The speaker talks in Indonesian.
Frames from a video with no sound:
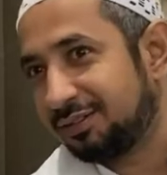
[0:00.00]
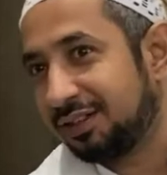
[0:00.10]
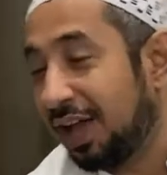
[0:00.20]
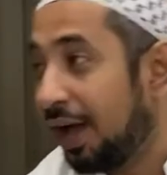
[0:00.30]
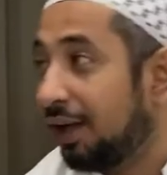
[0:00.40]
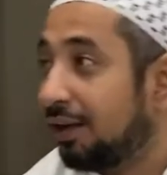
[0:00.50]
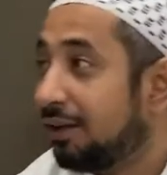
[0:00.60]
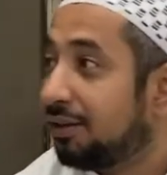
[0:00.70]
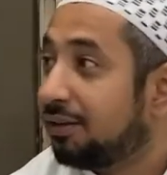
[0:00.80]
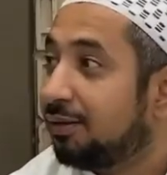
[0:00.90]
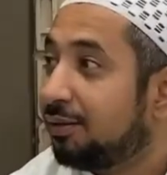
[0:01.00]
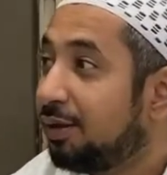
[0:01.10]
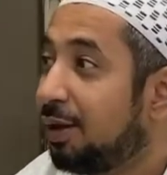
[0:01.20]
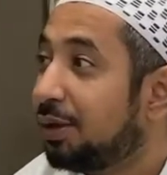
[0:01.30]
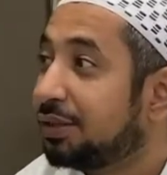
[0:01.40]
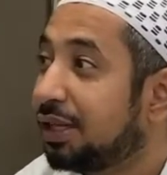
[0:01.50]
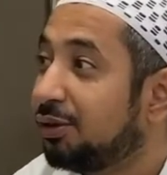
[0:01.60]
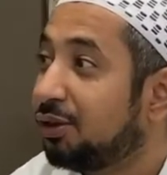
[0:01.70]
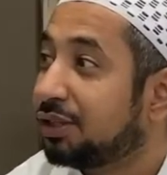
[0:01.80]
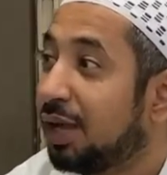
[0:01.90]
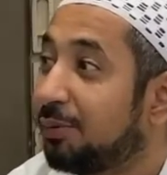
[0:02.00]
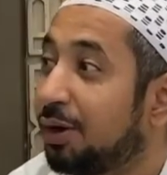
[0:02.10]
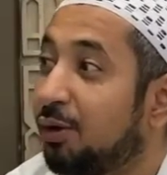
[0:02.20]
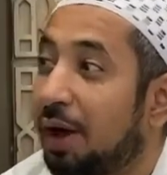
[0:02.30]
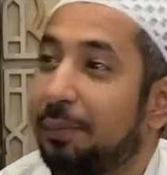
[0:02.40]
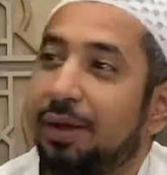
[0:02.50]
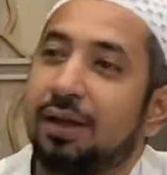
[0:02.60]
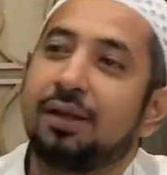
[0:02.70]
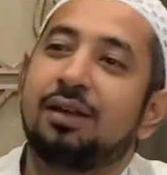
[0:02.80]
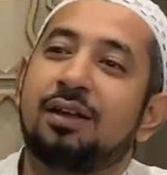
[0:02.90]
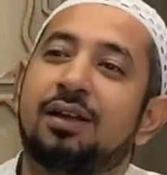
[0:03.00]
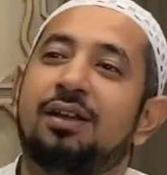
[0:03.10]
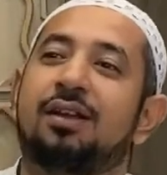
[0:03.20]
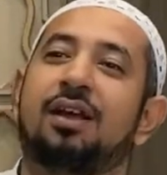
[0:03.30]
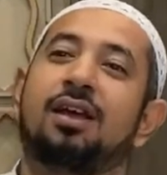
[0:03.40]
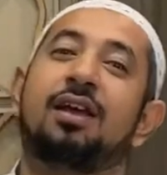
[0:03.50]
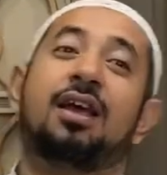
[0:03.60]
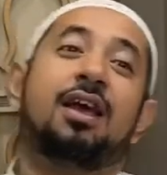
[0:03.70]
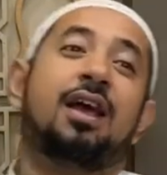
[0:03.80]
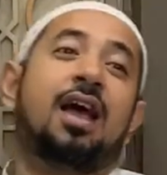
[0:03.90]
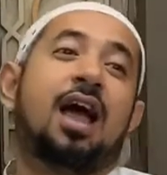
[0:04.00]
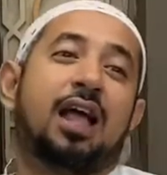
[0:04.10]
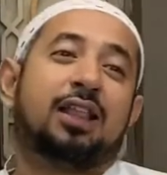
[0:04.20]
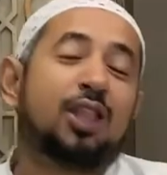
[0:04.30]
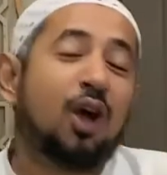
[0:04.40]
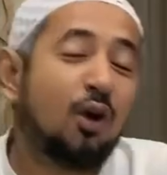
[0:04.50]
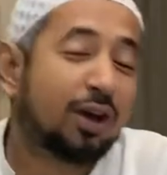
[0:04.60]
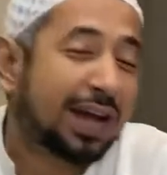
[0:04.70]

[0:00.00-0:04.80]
Ya. Ya bahasa Indonesia menguap ya. ya. Atau